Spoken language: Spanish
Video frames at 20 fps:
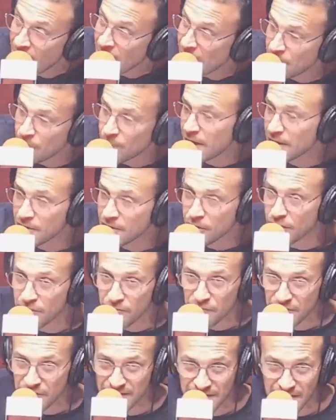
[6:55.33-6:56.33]
en un año
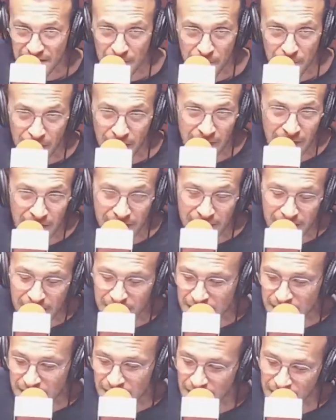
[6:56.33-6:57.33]
difícil para la
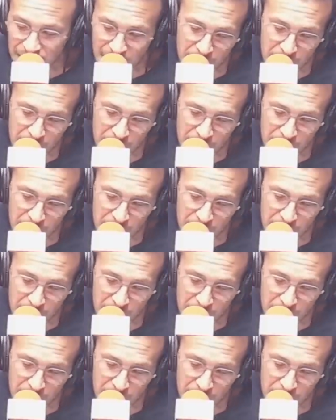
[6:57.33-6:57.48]
Argentina,